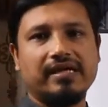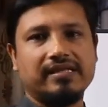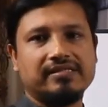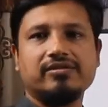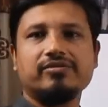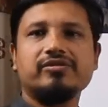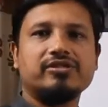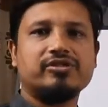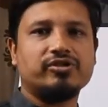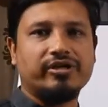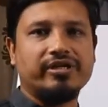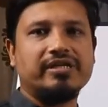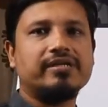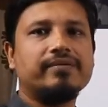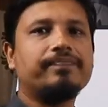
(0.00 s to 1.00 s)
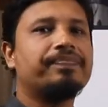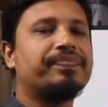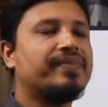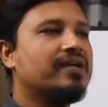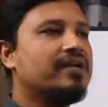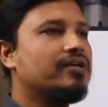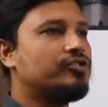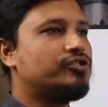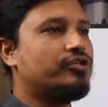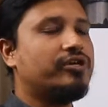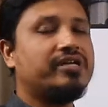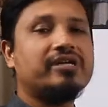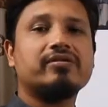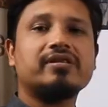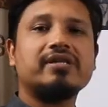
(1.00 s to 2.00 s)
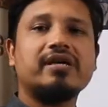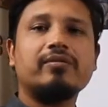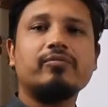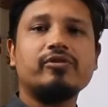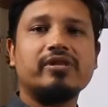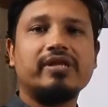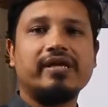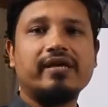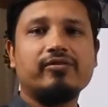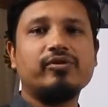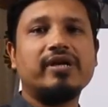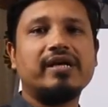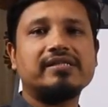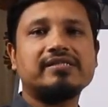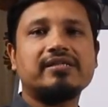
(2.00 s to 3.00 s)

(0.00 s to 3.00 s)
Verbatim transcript: আছে হচ্ছে ছয়টি ছয়টি অধ্যায়ের মধ্যে দুই